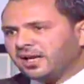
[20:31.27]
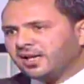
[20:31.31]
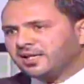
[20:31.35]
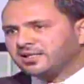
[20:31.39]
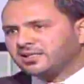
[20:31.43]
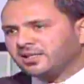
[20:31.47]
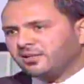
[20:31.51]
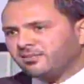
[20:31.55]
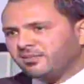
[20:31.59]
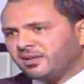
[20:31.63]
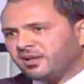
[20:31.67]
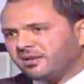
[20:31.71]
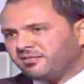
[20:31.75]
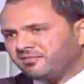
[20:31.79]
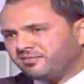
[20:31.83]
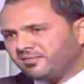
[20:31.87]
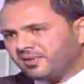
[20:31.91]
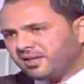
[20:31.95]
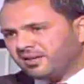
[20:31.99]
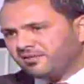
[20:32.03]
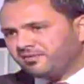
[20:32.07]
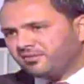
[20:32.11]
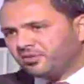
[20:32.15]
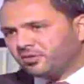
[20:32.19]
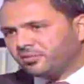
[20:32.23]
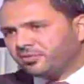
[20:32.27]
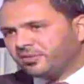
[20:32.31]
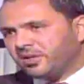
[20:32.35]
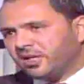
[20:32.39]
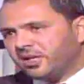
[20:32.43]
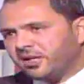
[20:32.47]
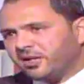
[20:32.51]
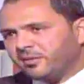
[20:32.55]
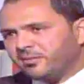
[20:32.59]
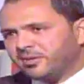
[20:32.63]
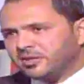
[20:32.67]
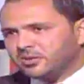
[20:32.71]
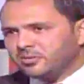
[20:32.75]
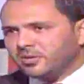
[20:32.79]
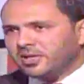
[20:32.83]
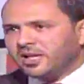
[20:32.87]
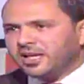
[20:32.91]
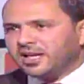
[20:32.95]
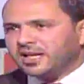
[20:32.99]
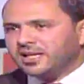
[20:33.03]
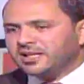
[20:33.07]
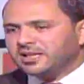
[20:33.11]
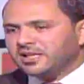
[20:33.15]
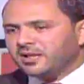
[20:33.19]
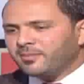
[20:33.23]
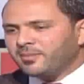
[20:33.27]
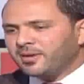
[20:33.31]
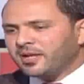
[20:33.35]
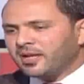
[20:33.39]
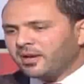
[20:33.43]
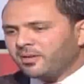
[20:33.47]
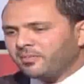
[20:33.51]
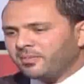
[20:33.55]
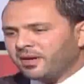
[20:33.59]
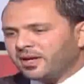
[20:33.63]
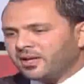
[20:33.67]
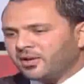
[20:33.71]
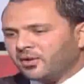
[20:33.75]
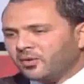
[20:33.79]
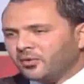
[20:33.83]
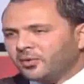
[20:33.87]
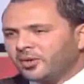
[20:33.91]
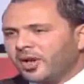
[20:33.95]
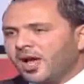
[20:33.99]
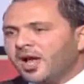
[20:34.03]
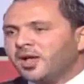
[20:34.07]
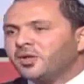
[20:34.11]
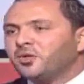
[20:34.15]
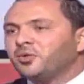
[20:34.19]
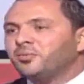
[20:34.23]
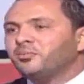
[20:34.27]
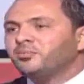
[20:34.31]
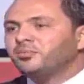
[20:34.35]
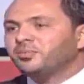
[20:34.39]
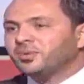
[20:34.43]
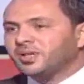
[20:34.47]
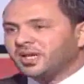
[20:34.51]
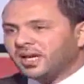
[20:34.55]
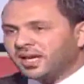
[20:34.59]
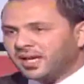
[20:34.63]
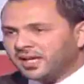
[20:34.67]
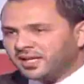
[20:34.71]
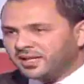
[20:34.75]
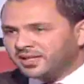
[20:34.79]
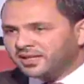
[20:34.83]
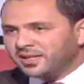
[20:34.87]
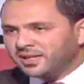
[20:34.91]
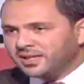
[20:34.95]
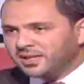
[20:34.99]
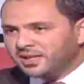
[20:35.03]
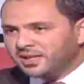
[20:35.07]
هذا الملف ملف لبناني بس ولكن تبين بأنه لا يمكن